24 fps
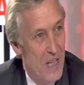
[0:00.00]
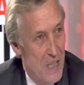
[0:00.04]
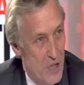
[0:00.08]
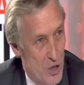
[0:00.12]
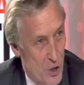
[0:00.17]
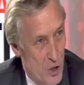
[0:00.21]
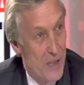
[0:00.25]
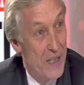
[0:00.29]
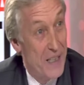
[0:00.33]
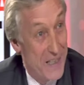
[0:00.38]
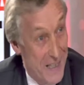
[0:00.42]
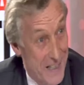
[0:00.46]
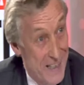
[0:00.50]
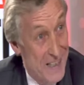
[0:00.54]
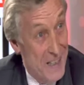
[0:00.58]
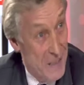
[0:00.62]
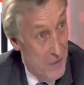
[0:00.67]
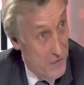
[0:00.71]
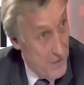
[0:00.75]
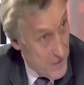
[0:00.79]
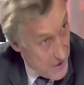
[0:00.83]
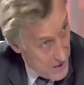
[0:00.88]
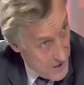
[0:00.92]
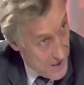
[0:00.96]
je n'ai qu'un
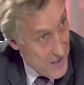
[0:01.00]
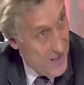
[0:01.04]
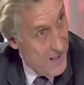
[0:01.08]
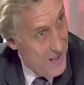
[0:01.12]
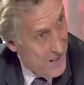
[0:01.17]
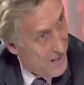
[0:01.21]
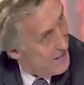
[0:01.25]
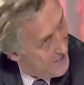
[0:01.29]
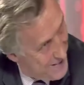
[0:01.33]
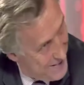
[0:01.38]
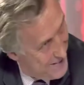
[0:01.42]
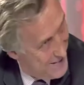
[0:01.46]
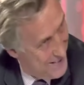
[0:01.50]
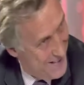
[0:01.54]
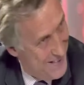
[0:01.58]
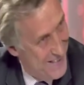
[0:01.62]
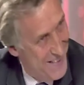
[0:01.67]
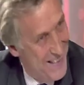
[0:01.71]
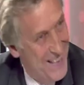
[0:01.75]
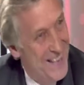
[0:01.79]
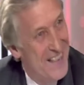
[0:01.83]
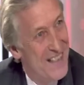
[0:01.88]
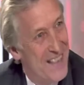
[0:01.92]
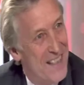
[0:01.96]
adversaire,
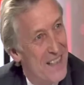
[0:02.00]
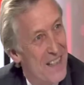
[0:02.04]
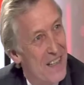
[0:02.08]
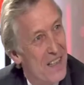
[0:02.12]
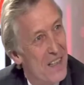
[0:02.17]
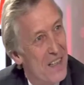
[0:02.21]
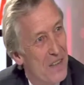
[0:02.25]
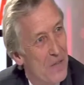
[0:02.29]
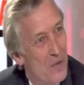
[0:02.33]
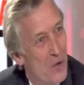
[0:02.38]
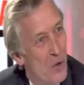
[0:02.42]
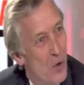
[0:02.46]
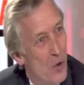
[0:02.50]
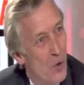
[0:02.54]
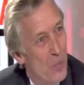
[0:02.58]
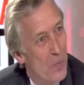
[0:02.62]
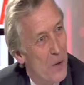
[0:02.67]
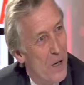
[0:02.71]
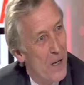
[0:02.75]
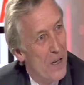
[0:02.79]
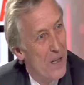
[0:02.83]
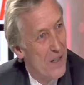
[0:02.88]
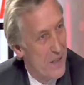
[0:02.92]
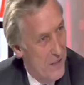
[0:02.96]
c'est Yvon
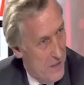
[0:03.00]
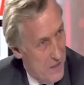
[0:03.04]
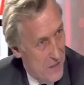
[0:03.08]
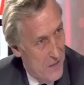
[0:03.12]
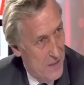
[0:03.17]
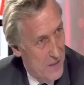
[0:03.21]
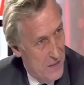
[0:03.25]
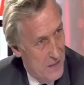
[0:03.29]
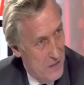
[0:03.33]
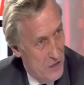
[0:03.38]
Robert.